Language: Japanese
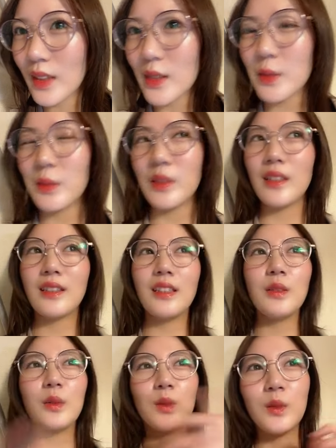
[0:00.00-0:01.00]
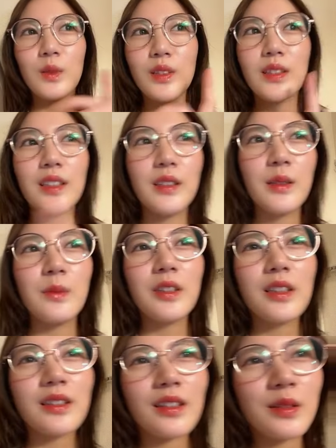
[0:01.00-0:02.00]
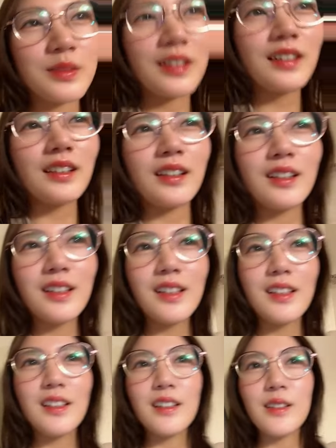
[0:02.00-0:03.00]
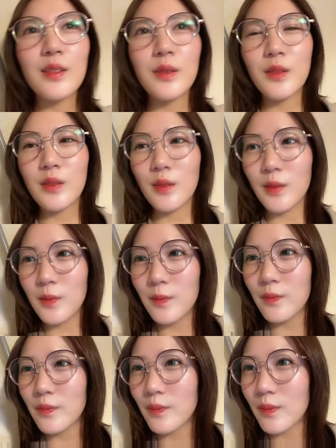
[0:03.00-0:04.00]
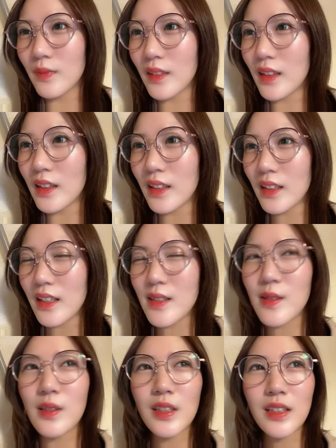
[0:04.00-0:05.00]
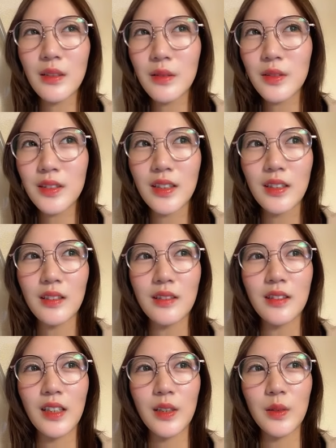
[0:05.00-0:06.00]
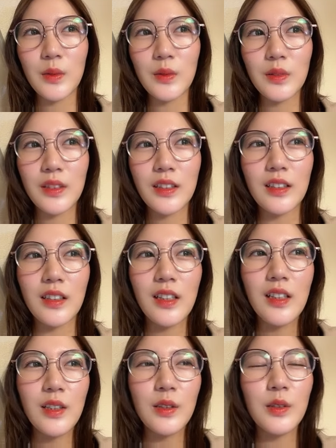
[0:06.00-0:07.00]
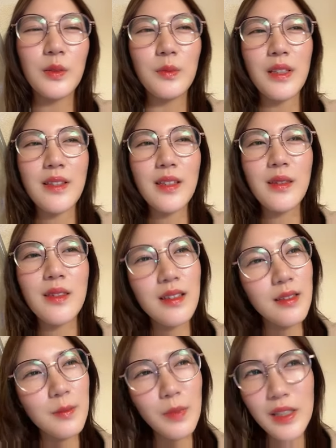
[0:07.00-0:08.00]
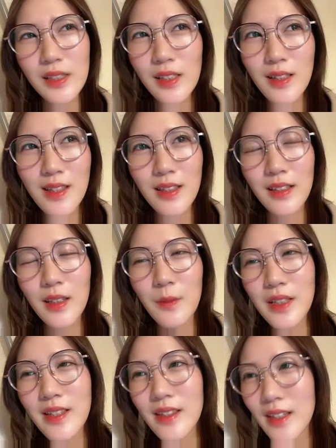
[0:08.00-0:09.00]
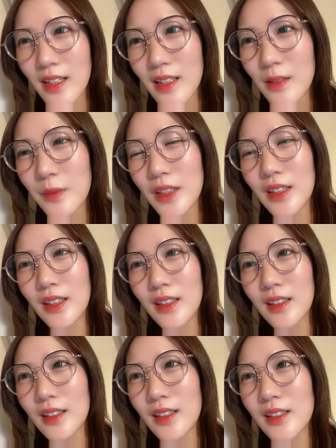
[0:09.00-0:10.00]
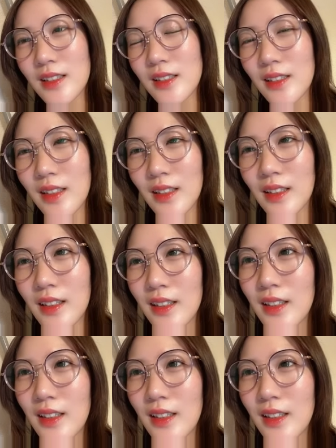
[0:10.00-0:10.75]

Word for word: そうで昨日教えてもらったのがその「えついてる?」って言ったんよなんか「今日めっちゃめっちゃついてますね」みたいな感じで